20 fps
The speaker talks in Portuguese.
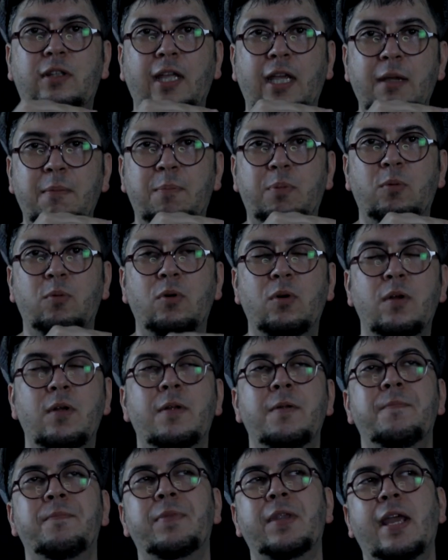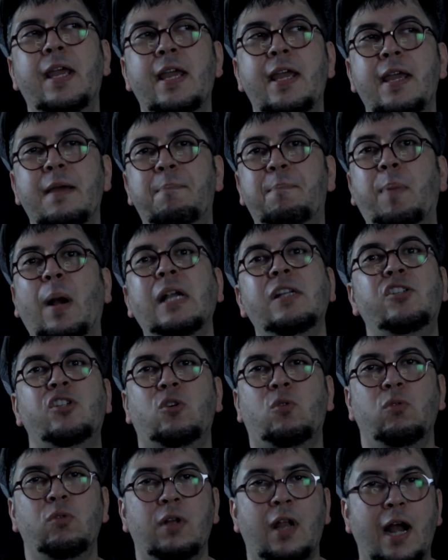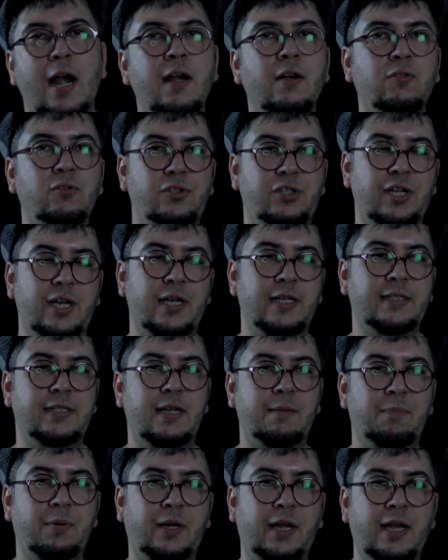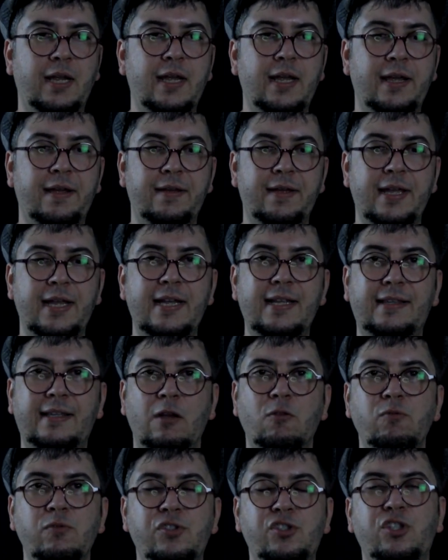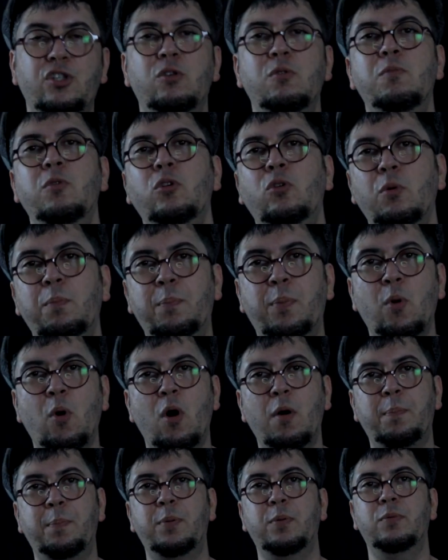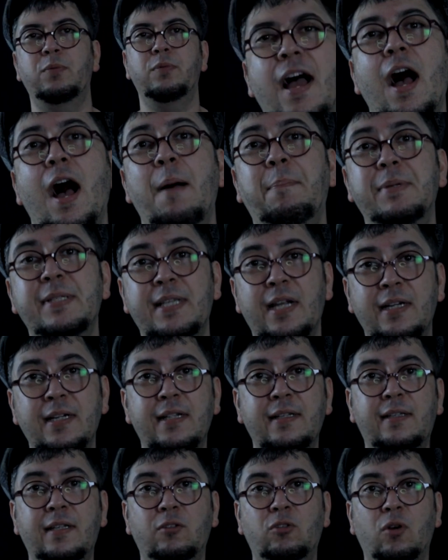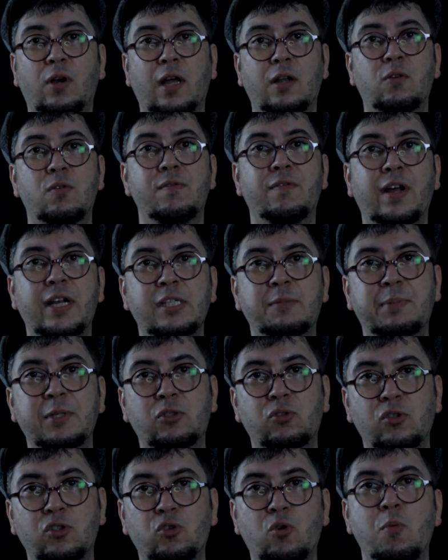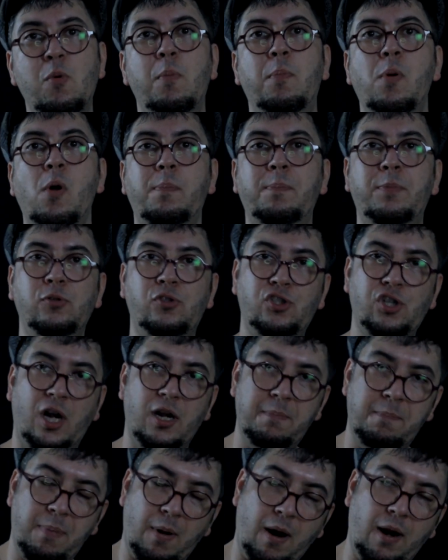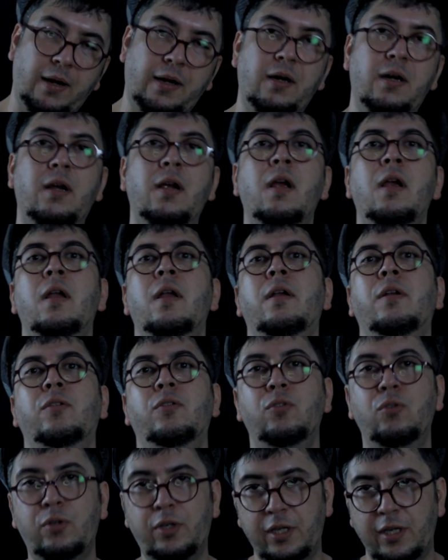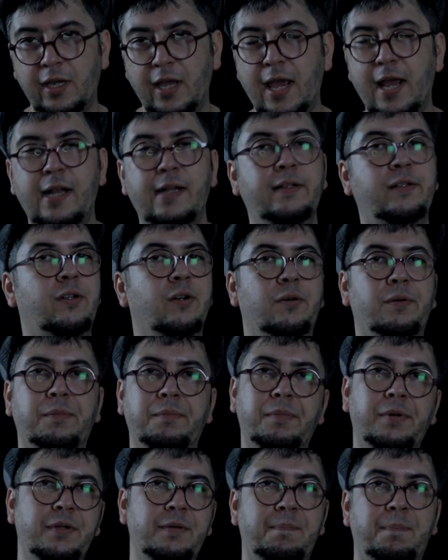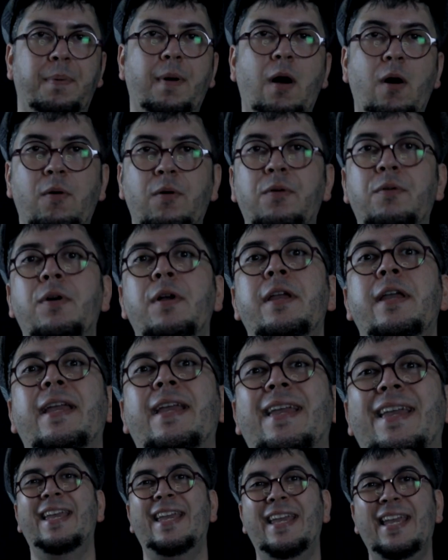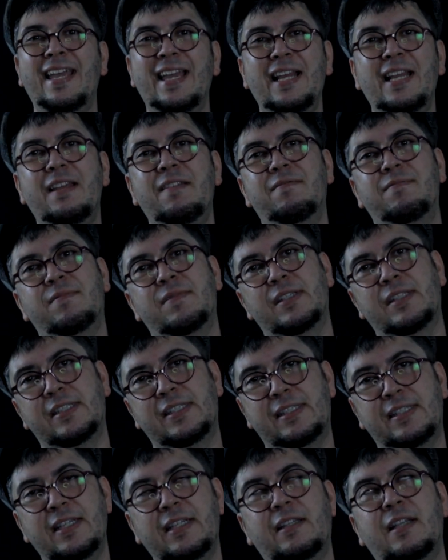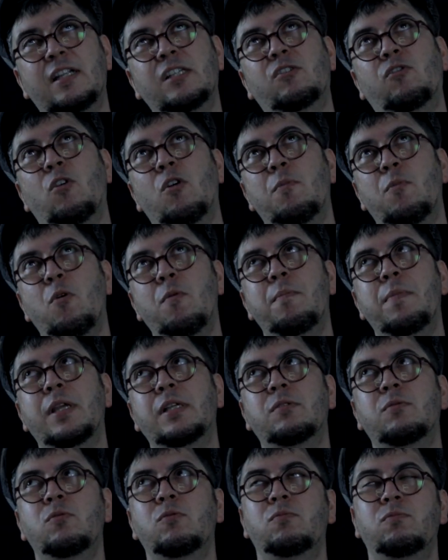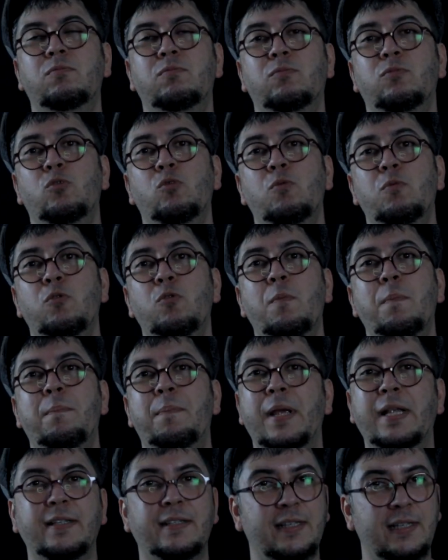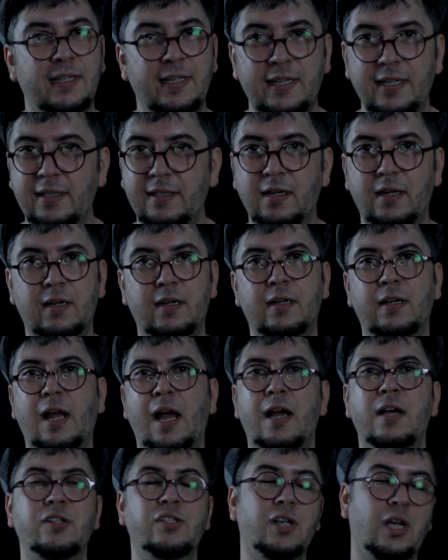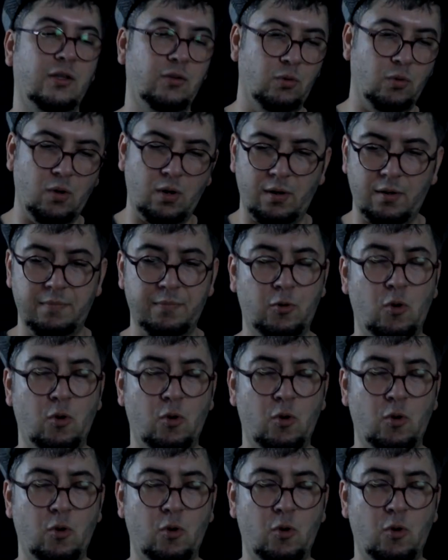tempo é, particular no jazz, né? Porque ele tem um estilo muito próprio. Apesar de ele ter tocado com várias pessoas, como o próprio Charlie Parker, Duke Ellington, Buddy Powell, ele se transformou mesmo num, num band leader, arranjador,